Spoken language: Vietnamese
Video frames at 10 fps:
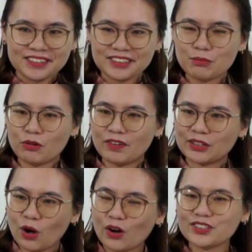như một vài
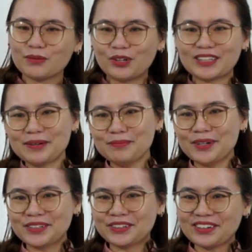cô trong hội thánh
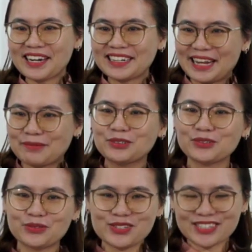mình có nét đẹp của
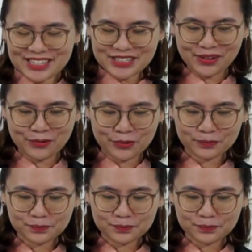tuổi xế chiều